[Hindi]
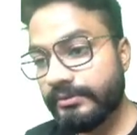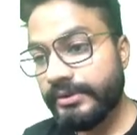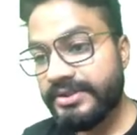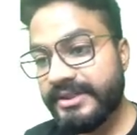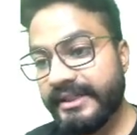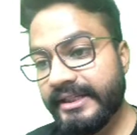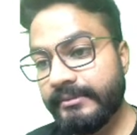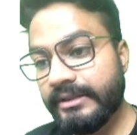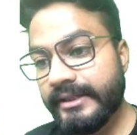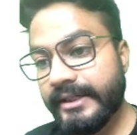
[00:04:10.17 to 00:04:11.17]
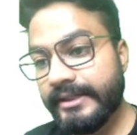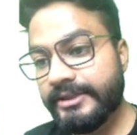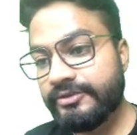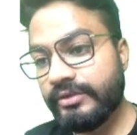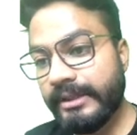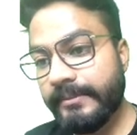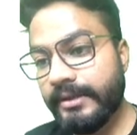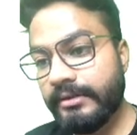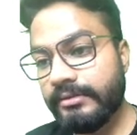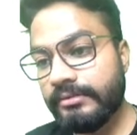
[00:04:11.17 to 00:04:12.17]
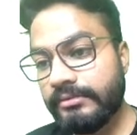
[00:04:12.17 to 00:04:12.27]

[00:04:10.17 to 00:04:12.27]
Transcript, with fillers: स्टेट एनिमल क्या है स्नो लेपर्ड